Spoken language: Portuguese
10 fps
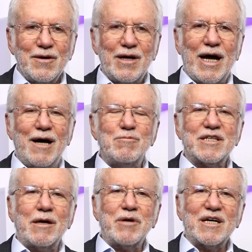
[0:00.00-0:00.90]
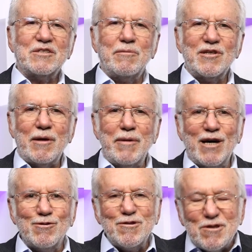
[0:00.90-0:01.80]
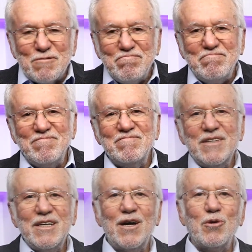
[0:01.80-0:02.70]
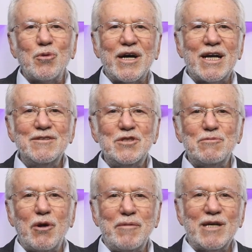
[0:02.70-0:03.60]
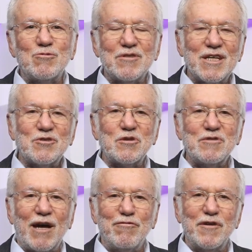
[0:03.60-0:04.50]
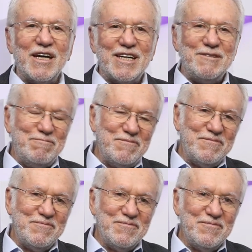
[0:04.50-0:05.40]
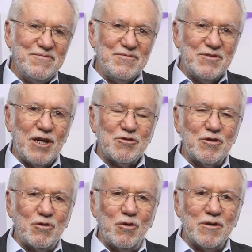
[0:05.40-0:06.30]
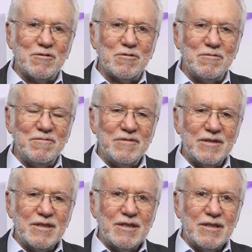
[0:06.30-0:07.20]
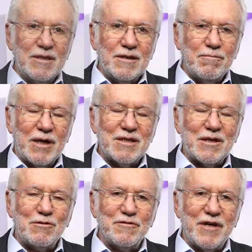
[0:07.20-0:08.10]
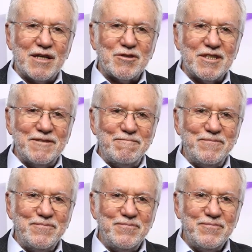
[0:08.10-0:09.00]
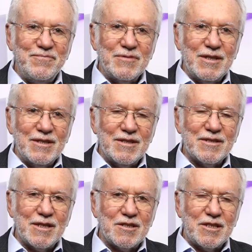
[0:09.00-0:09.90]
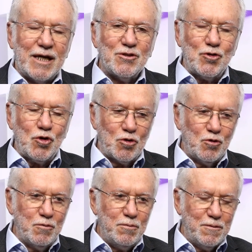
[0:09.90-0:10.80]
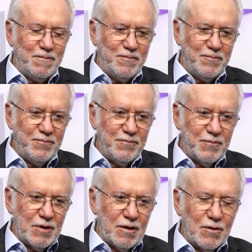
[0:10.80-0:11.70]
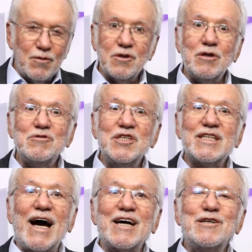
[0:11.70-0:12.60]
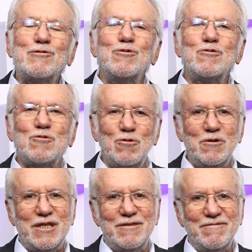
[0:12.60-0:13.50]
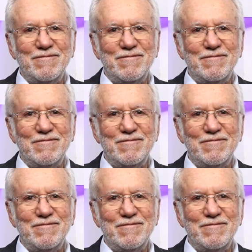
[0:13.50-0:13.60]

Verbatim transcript: Olá, minhas amigas e meus amigos. É o grande momento da segunda-feira, nosso encontro para essa conversa. 17 de outubro. Hoje é o dia da agricultura.